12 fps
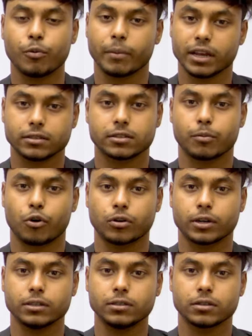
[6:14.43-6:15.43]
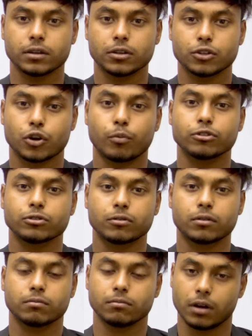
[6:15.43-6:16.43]
মিক্সড মক টেস্ট সমস্ত
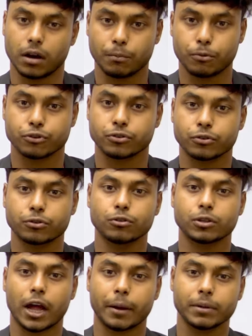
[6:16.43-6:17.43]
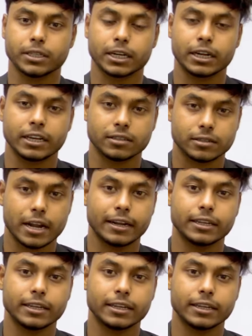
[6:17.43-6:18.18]
প্রশ্ন উত্তর থাকবে সেখানে স্ট্যাটিক